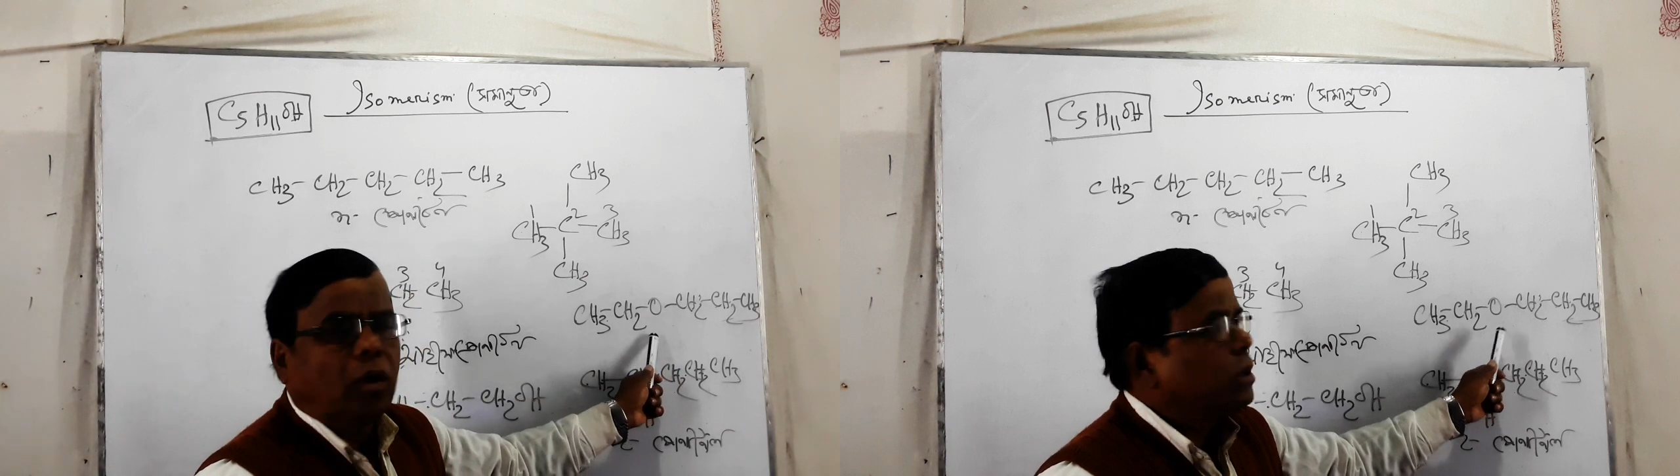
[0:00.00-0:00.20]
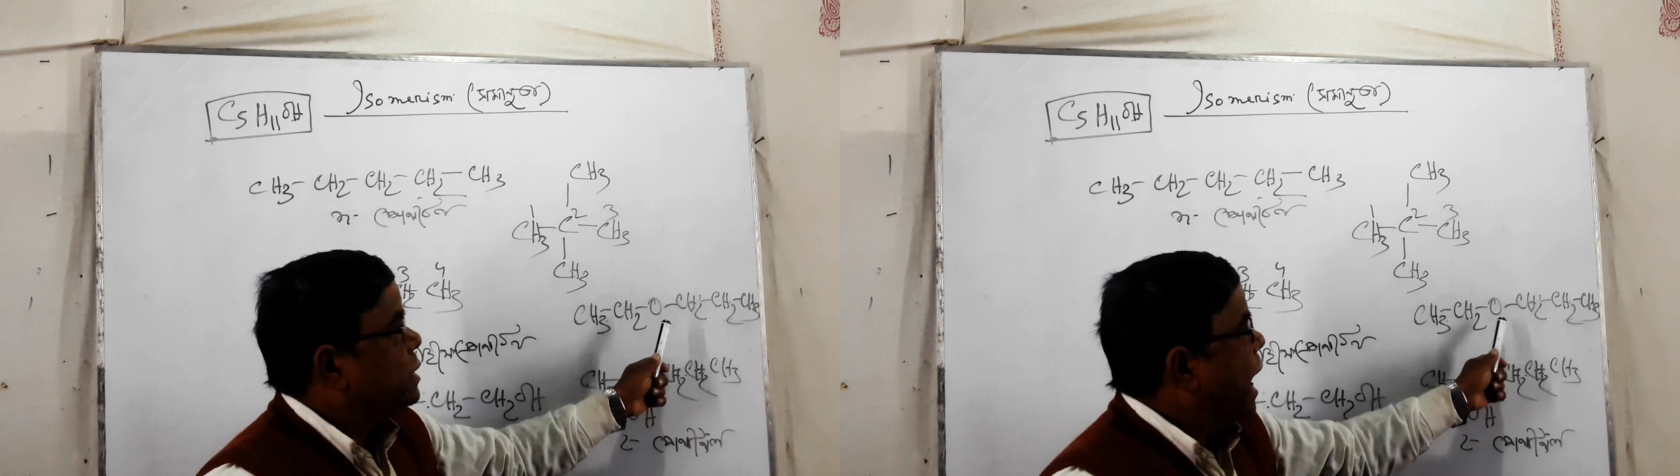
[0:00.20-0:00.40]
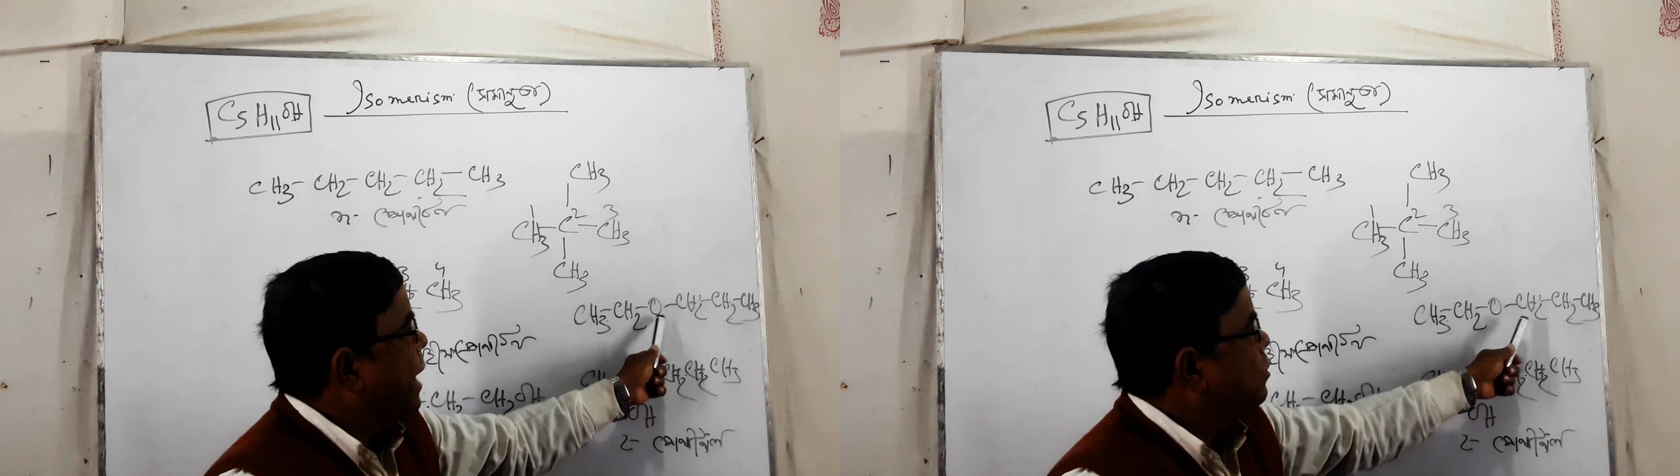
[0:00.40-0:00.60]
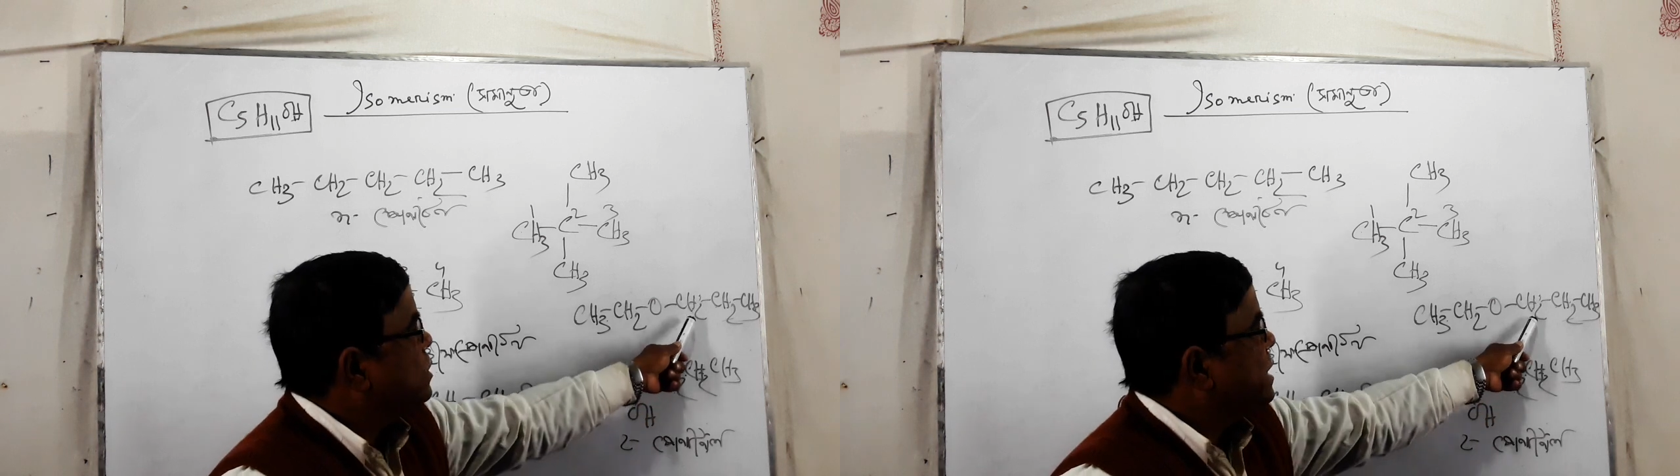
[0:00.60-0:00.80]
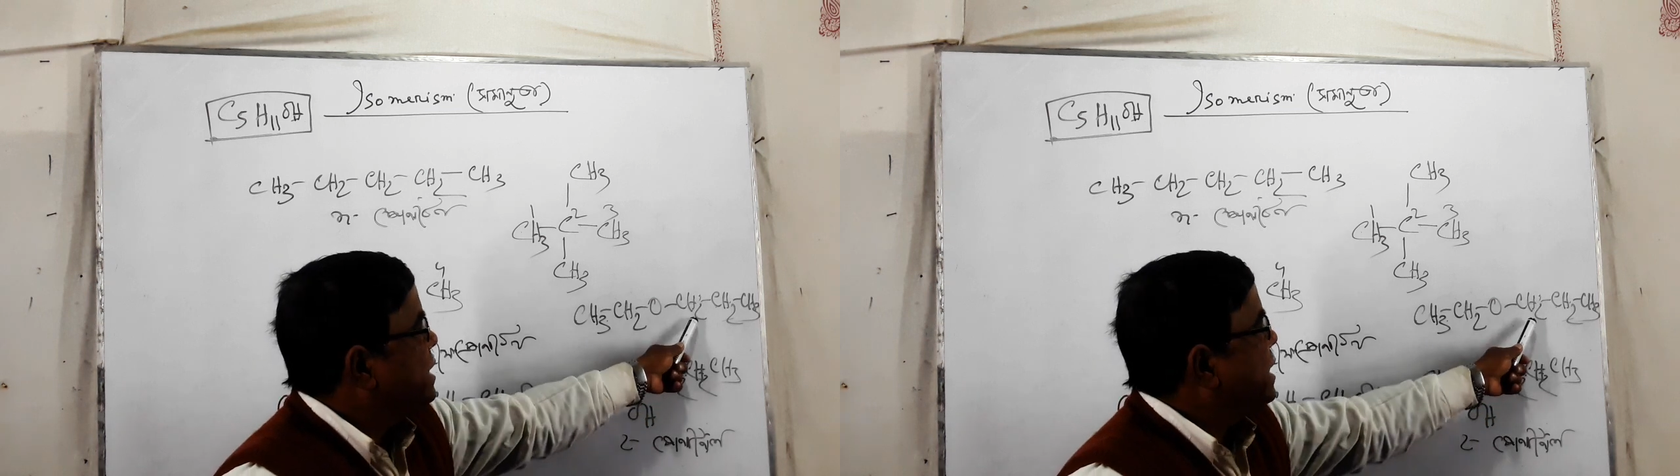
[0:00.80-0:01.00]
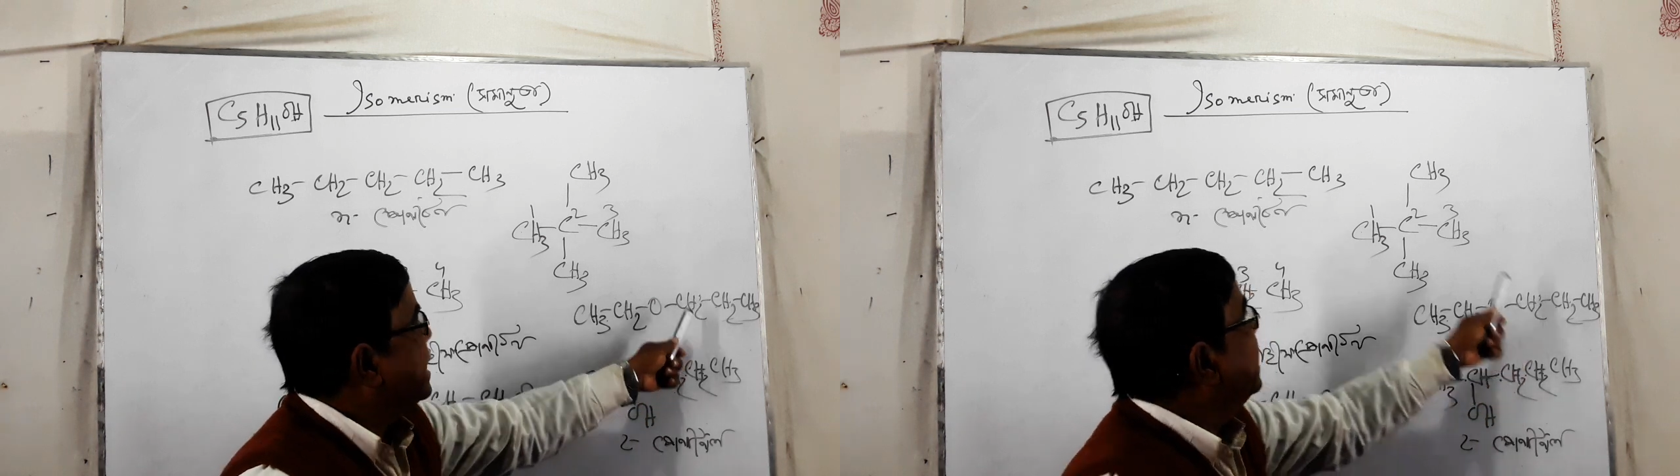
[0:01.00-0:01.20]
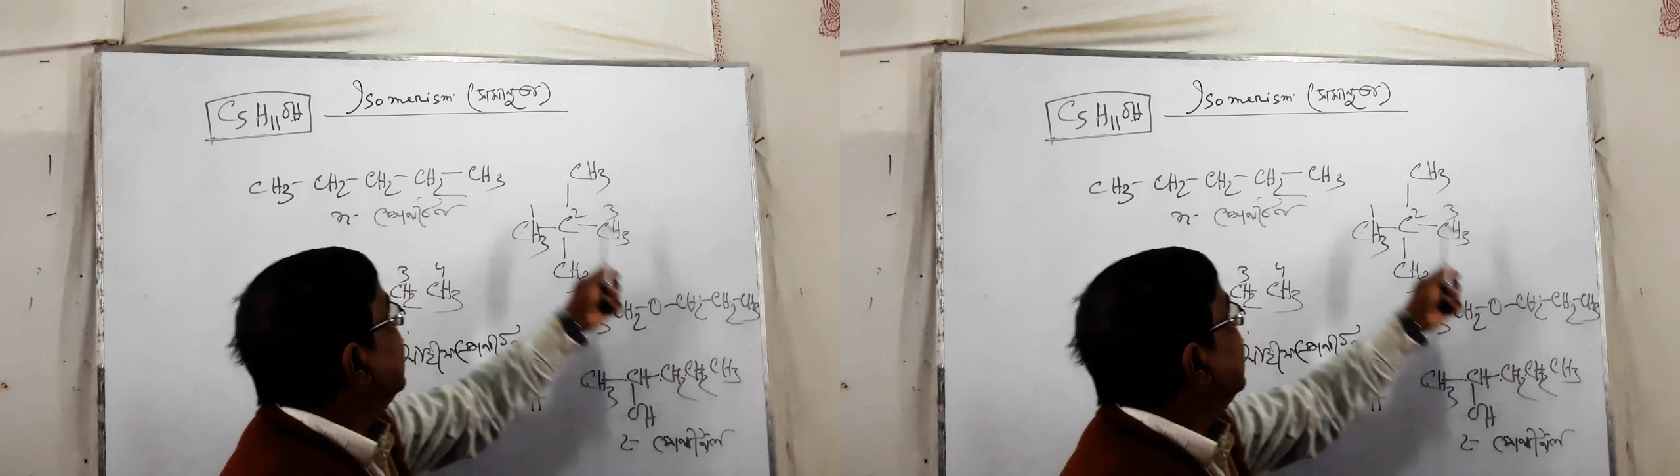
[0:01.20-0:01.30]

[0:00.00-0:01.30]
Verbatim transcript: অর্থাৎ হাইড্রোজেন এখানে